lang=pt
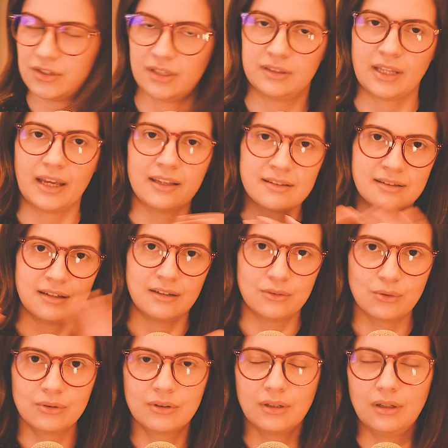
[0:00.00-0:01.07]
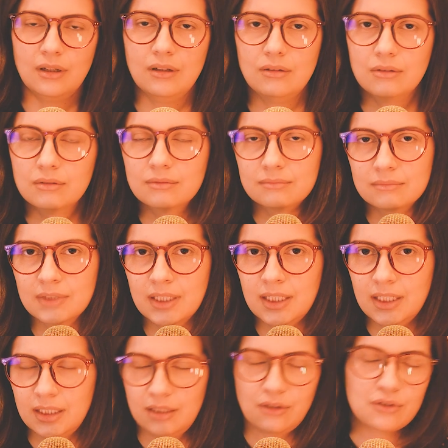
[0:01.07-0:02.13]
já está inserido o trilho
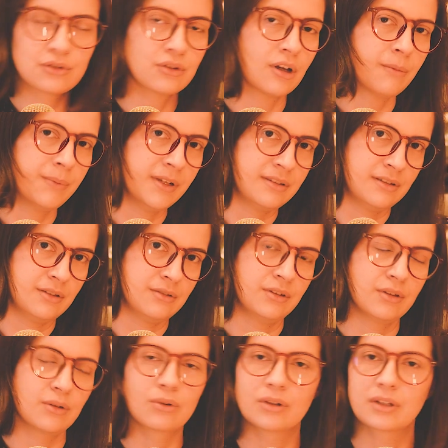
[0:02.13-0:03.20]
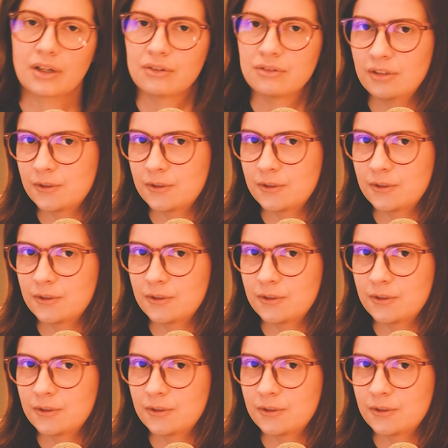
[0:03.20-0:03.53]
e eu só preciso então colocar os